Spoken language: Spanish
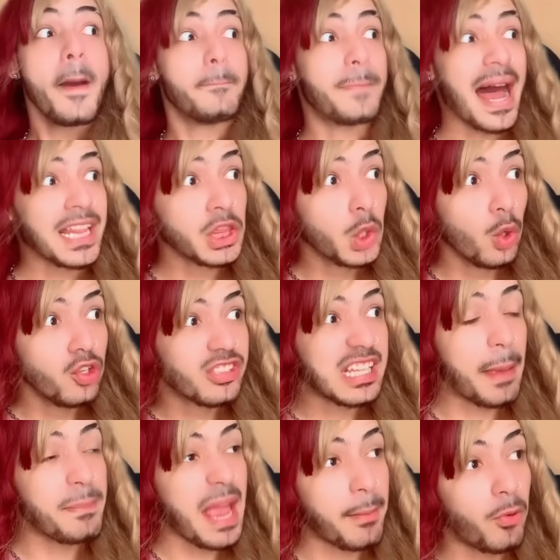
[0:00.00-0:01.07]
Pan dulce,
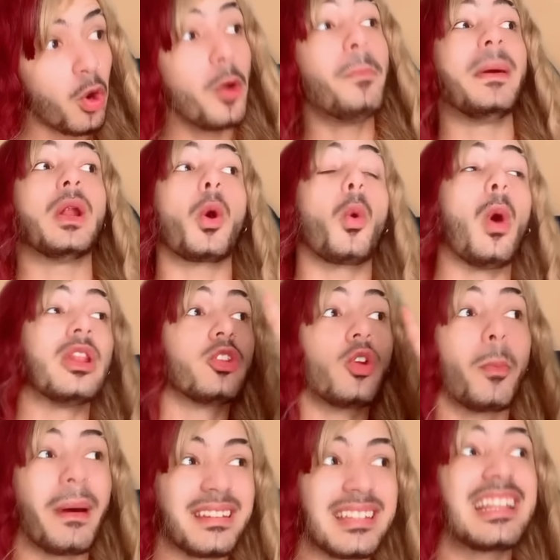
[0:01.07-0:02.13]
mi amor, pero cuando no
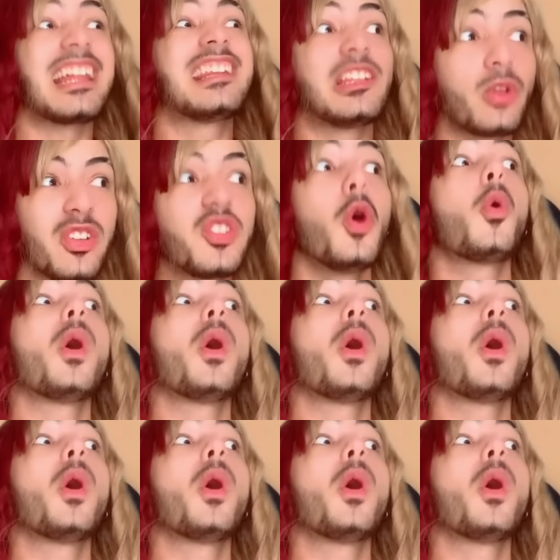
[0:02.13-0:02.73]
pasa esta situación,